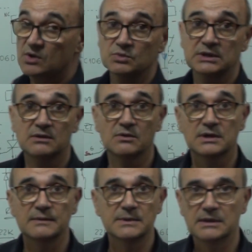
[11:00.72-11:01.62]
de conmutación
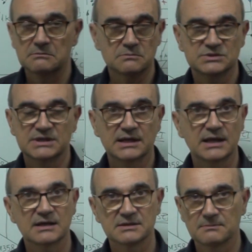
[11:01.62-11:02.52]
rápida,
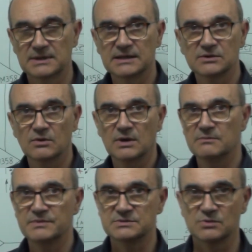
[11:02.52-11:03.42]
seguiría valiendo
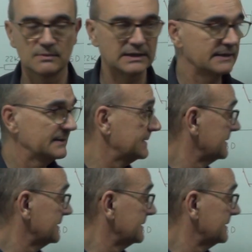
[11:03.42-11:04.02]
el mismo, ¿vale?